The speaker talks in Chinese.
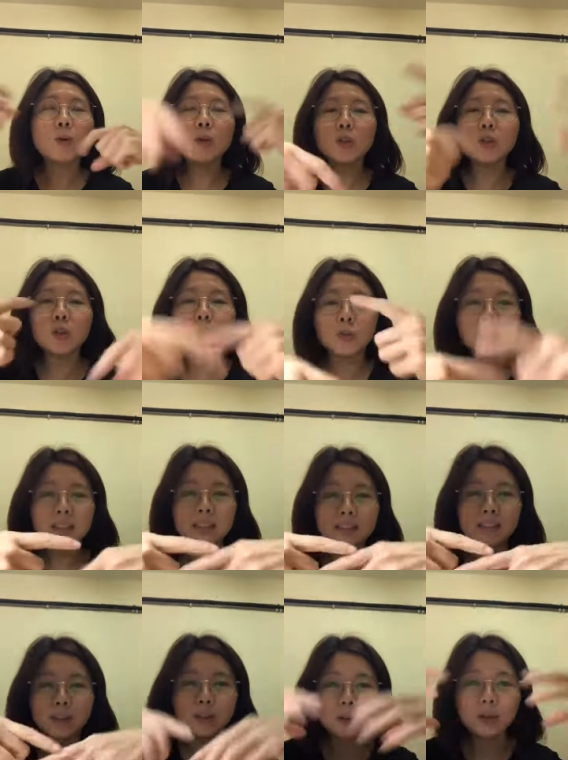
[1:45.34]
过久了
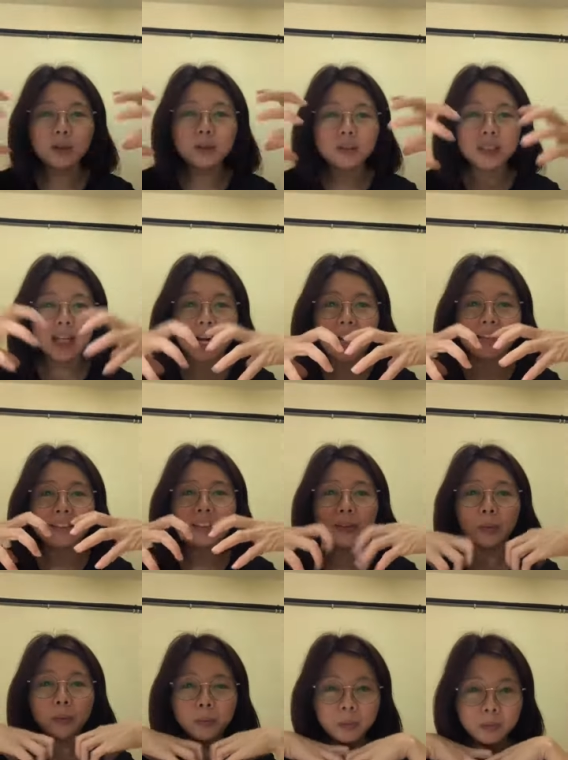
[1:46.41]
就会有残
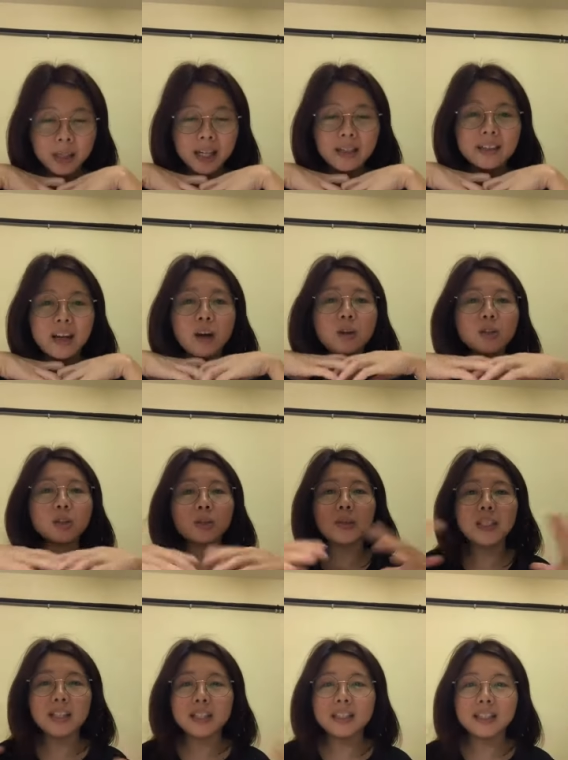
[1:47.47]
留物嘛，然后就
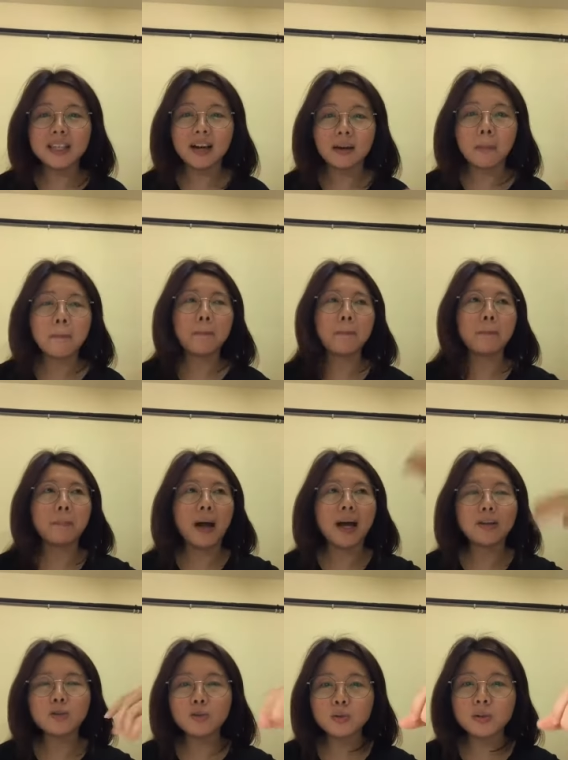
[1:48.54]
会影响
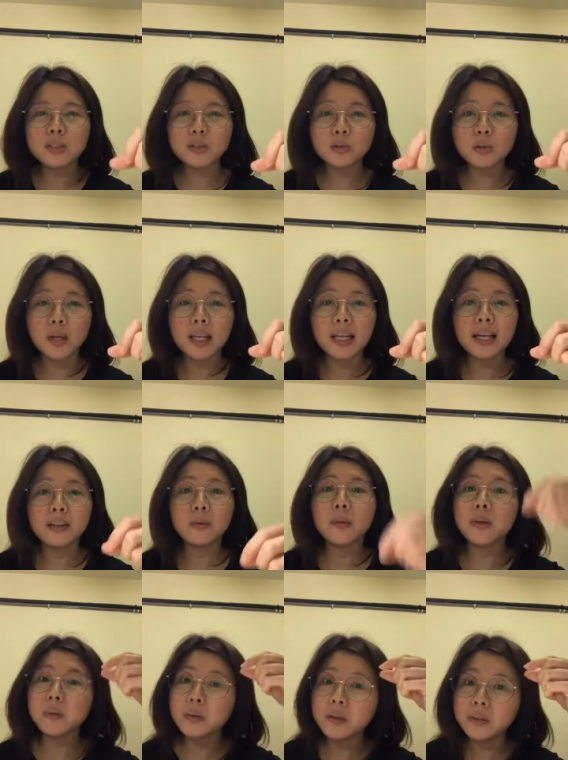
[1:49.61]
排出的水量
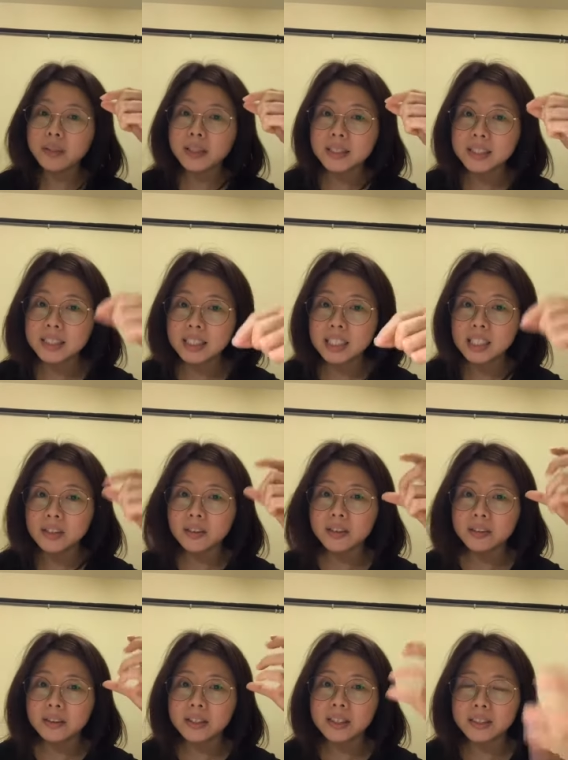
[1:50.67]
会越越细，越
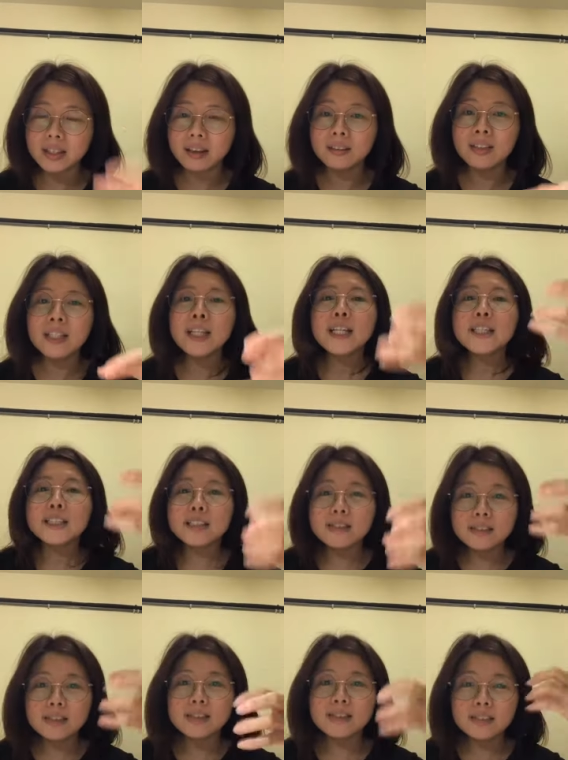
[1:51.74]
来越小，
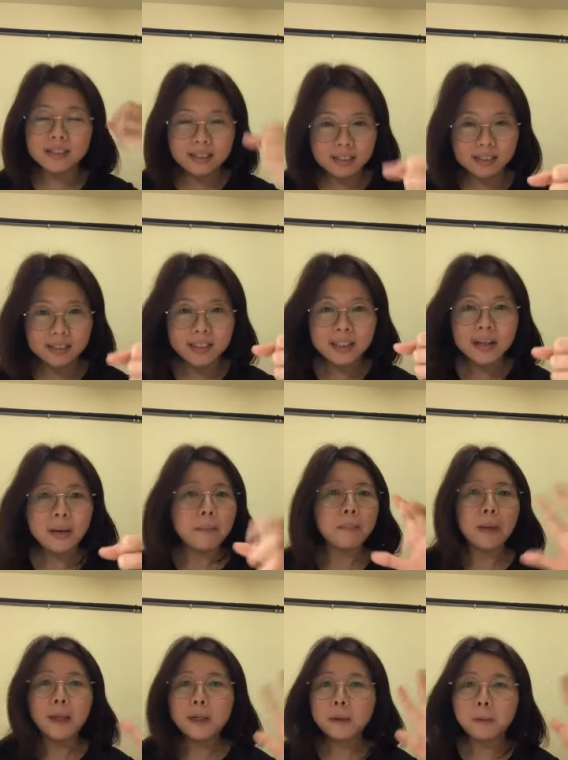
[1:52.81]
甚至是
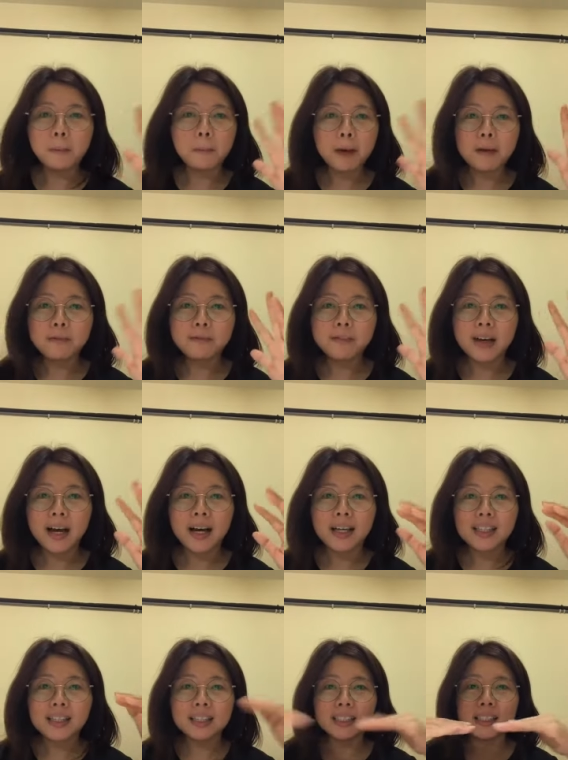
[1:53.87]
没有办法
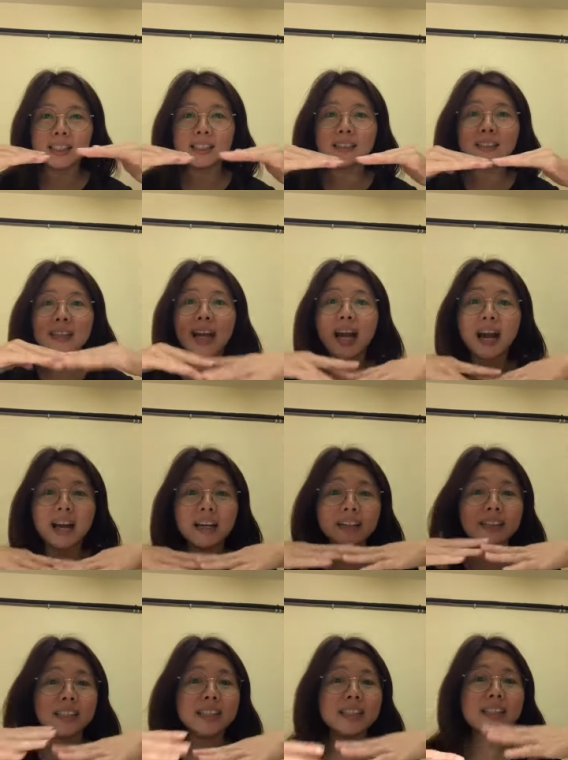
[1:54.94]
隔
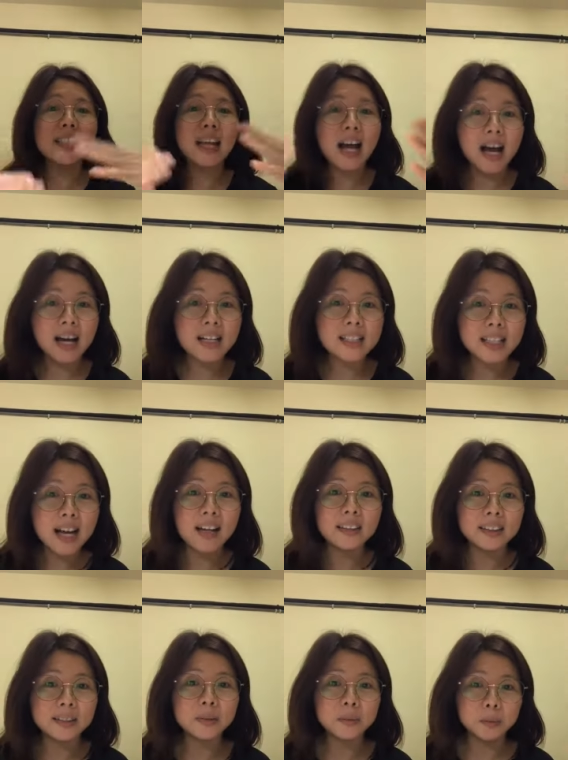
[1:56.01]
开那些肮
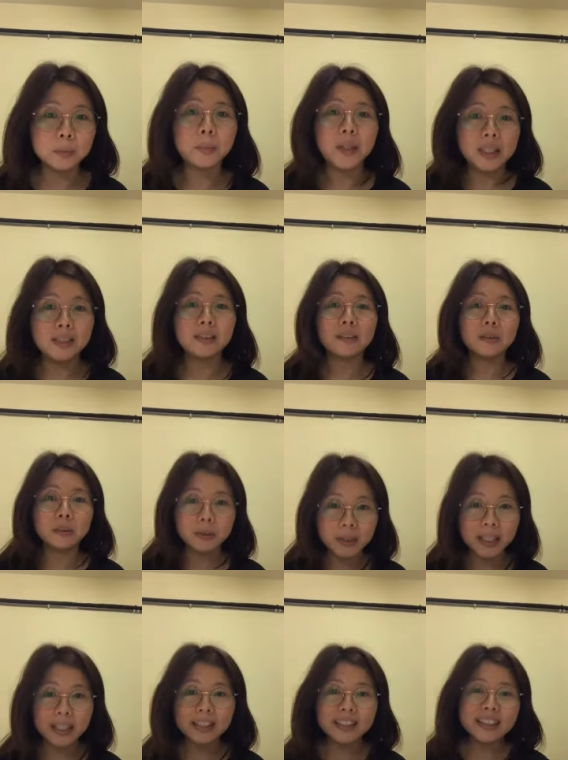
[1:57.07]
脏的物品，对不
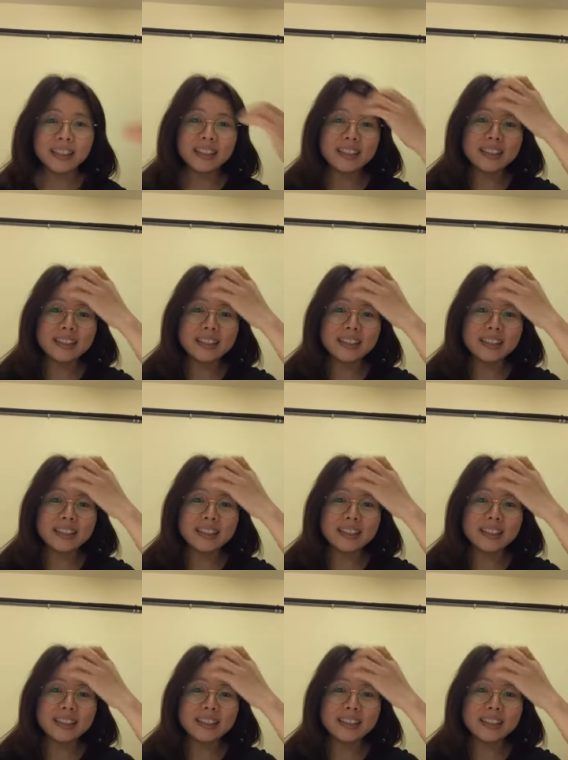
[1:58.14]
对？